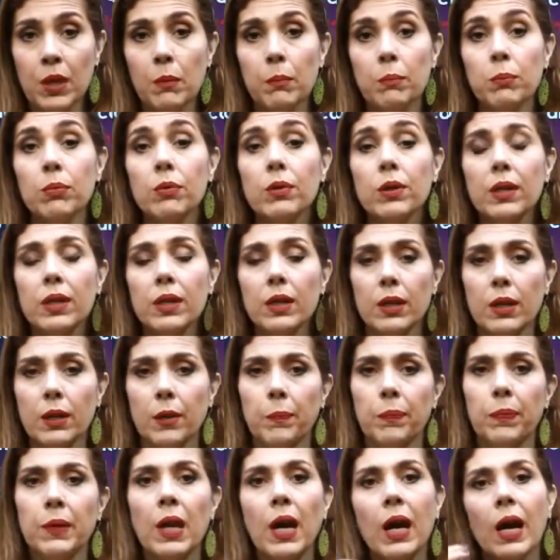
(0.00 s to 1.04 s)
Por quê?
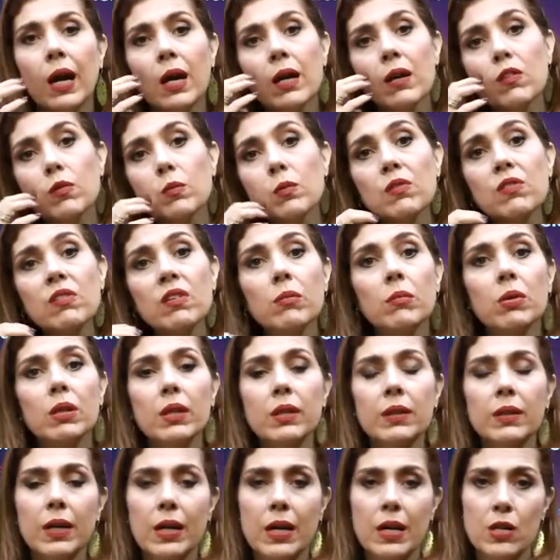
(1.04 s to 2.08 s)
A
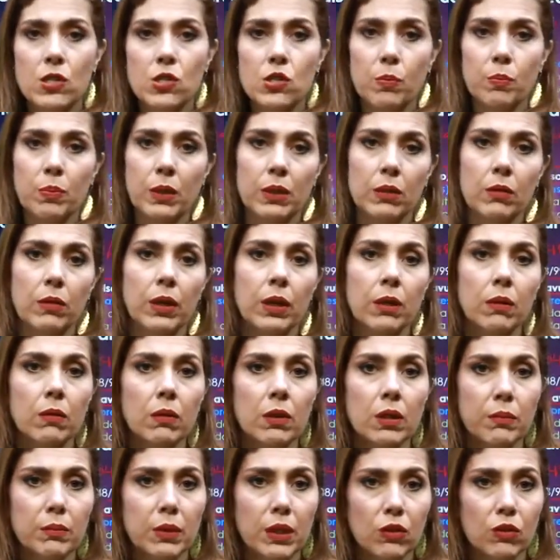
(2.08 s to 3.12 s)
responsabilidade pelo
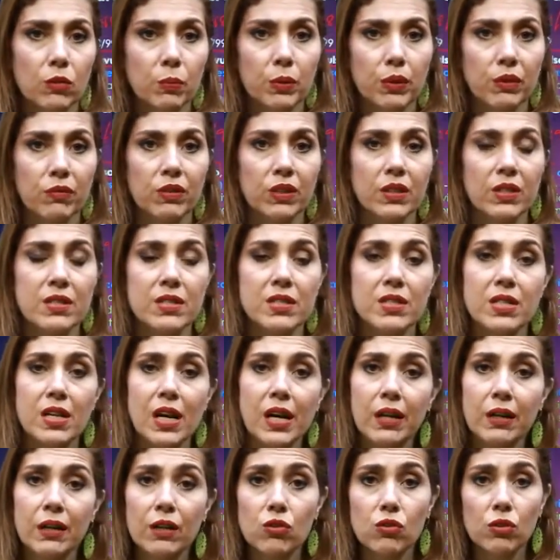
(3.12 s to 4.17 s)
recolhimento
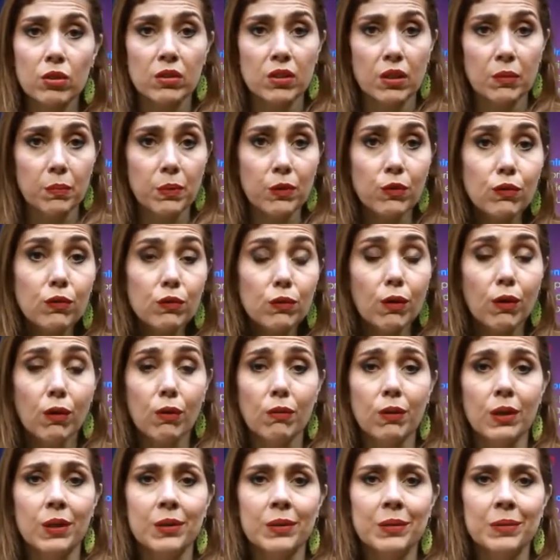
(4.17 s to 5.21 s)
previdenciário é de outra
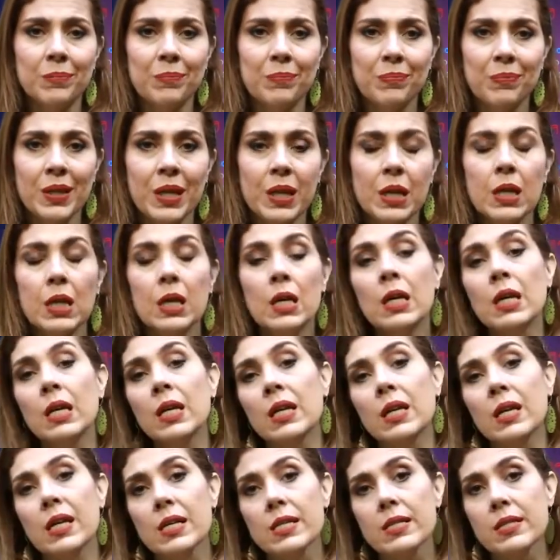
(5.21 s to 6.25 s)
pessoa.
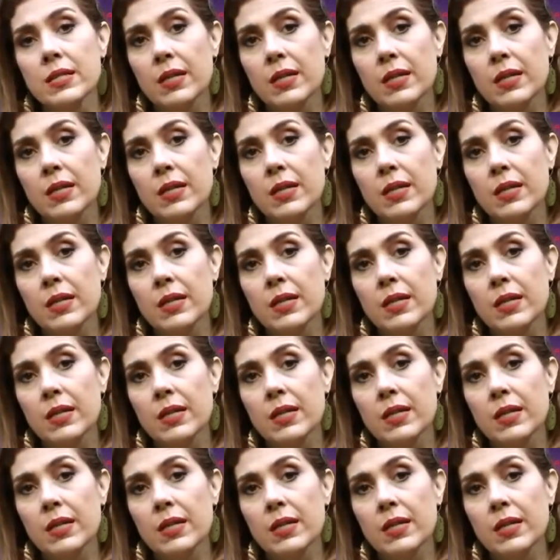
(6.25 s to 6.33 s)
Nesse